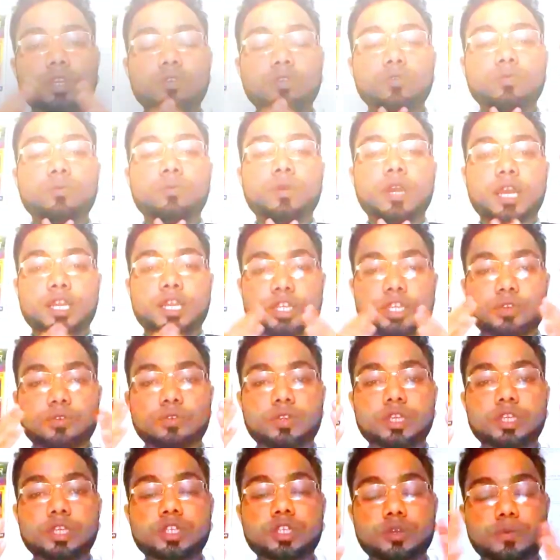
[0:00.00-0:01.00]
আলাইকুম আশা
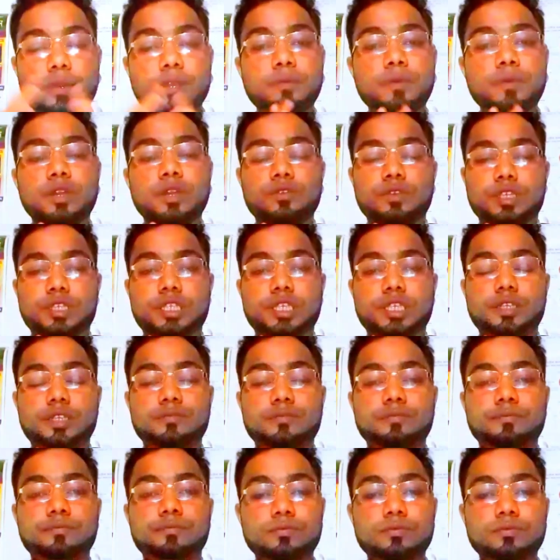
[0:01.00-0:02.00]
করি সবাই ভালো আছেন
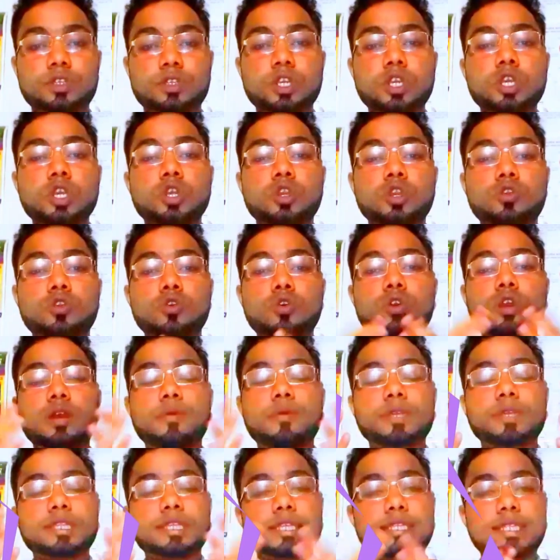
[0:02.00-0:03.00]
নখ
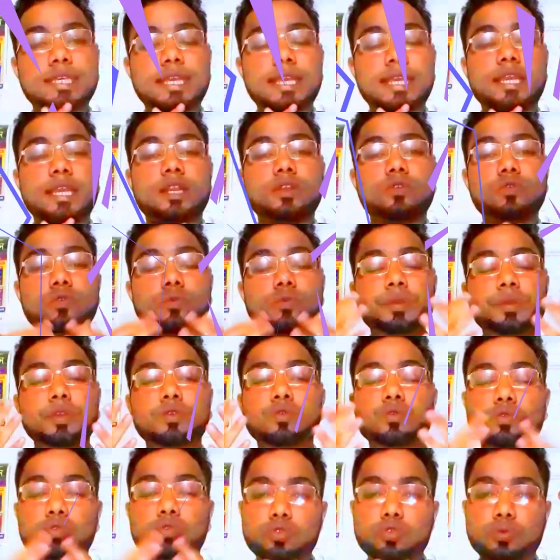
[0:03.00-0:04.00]
আমাদের দেহের খুবই
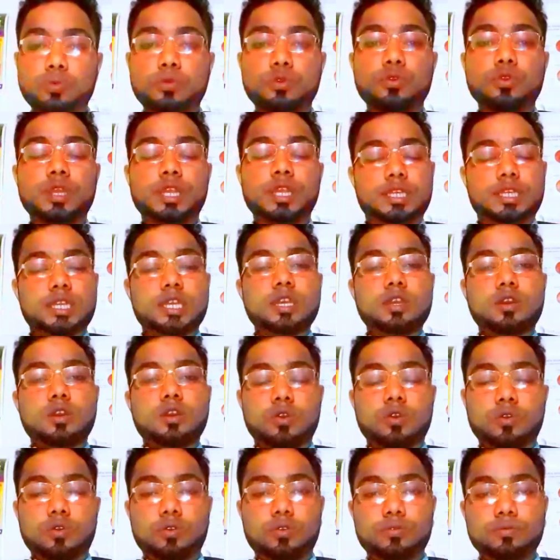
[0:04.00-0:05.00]
গুরুত্বপূর্ণ একটা
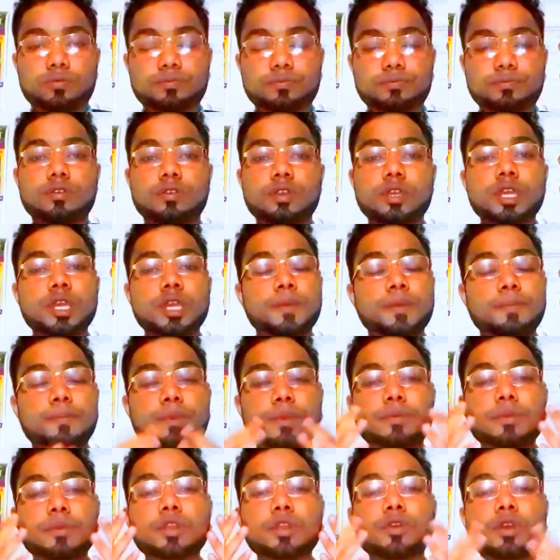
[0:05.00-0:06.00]
অঙ্গ
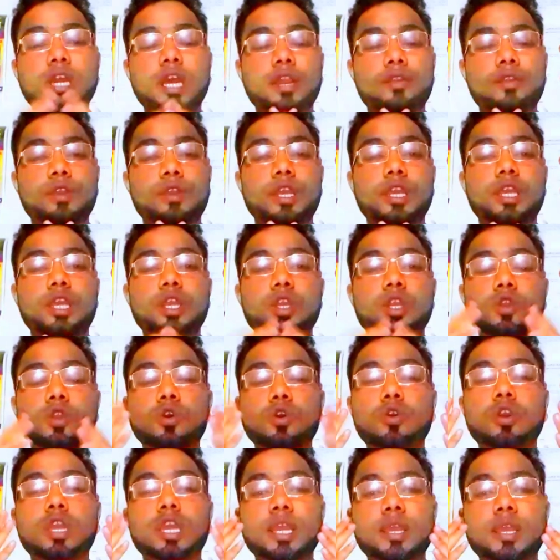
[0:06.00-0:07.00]
বিভিন্ন কারণে
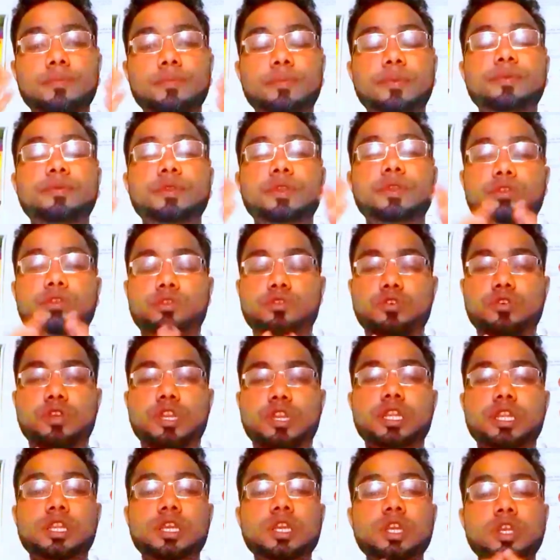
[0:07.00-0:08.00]
নখে বিভিন্ন
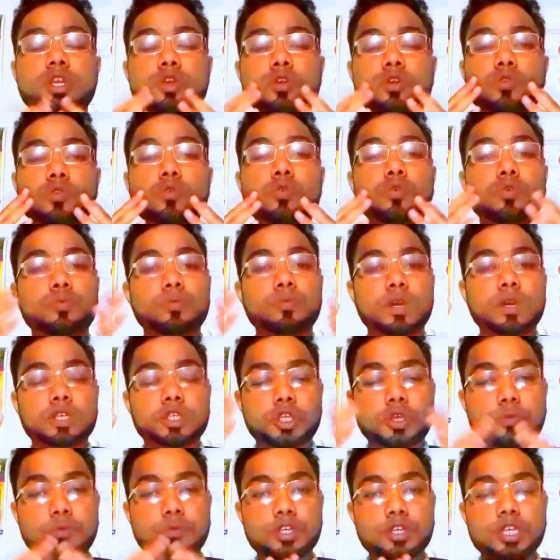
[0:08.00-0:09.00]
ধরনের রূপ বা
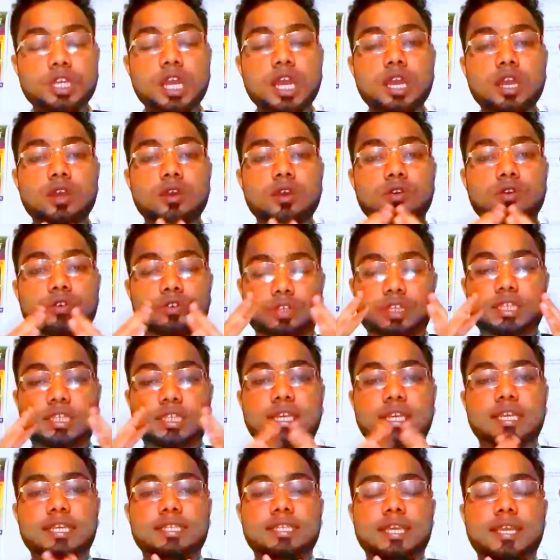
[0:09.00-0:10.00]
সমস্যা হতে
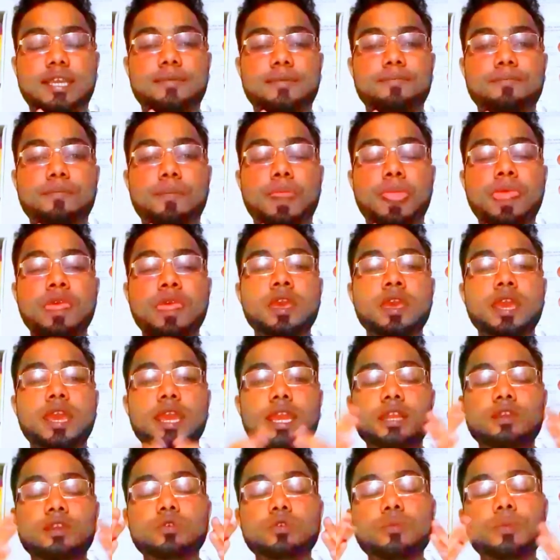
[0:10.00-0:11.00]
দেখা যায়
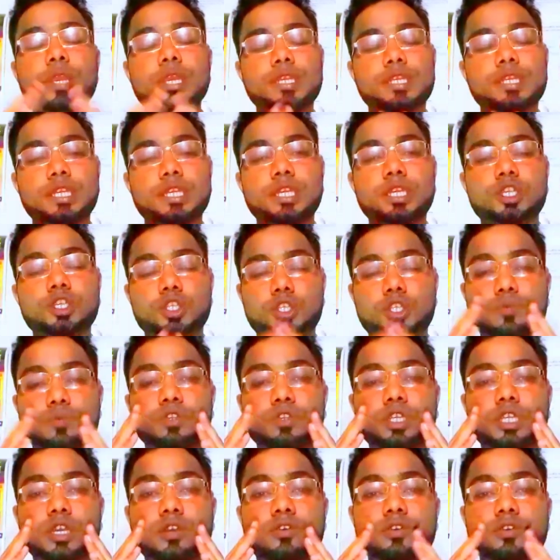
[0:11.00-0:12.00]
এরকম একটি
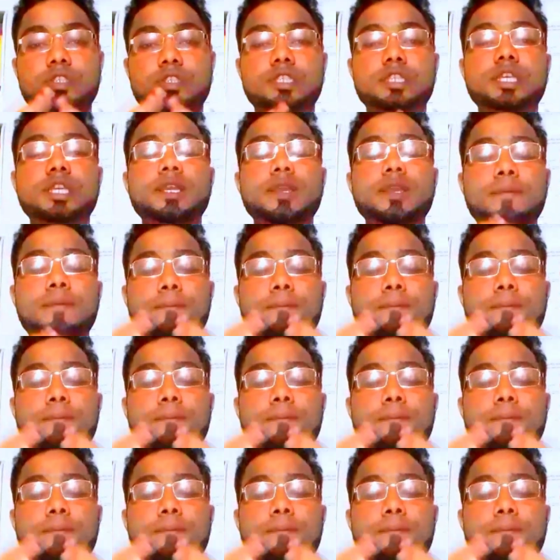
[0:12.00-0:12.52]
সমস্যা হচ্ছে